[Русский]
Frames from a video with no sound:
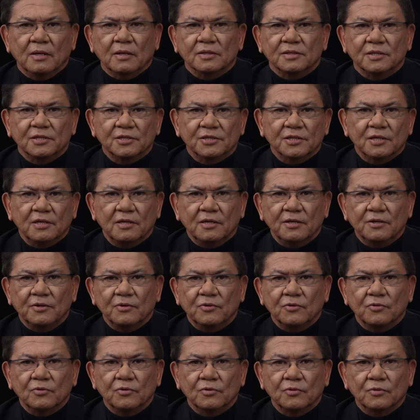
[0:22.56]
к
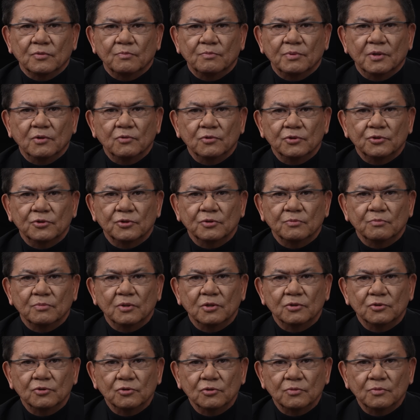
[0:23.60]
сожалению по очень
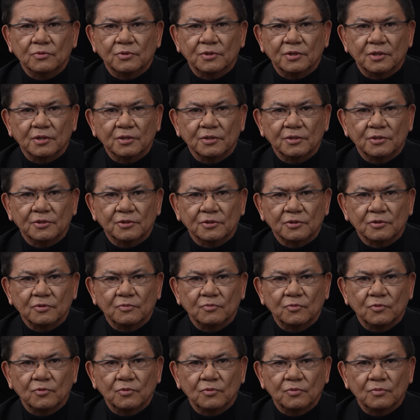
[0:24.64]
большому
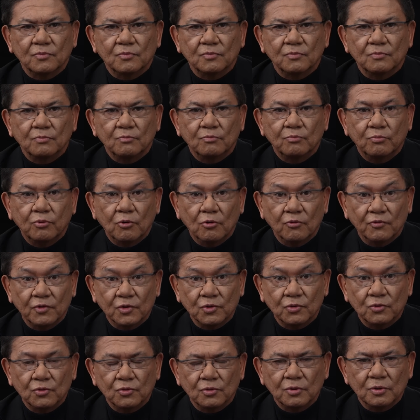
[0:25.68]
трагическому
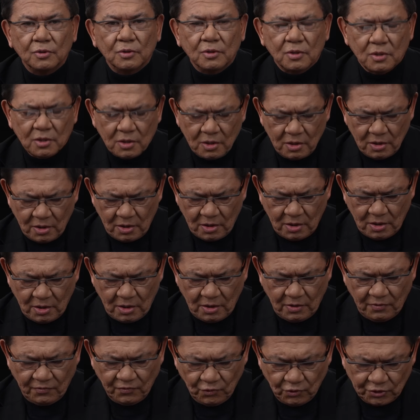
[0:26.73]
поводу
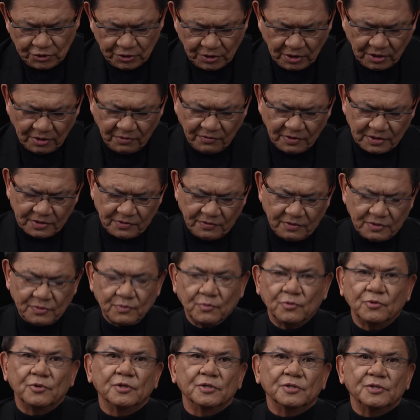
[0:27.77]
в ночь на
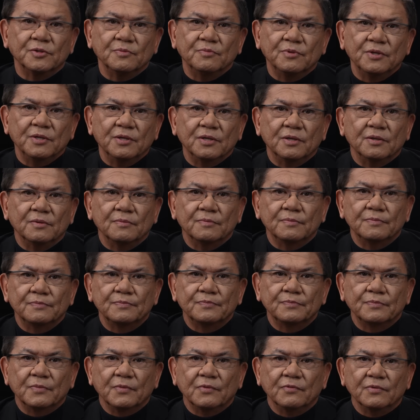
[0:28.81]
28 октября
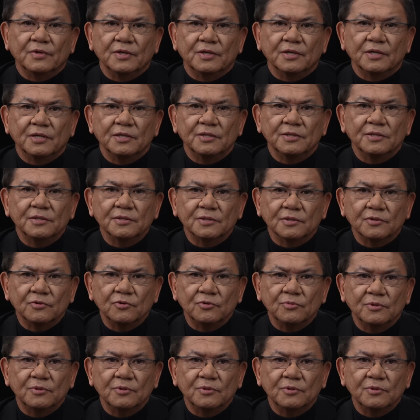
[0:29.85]
в карагандинской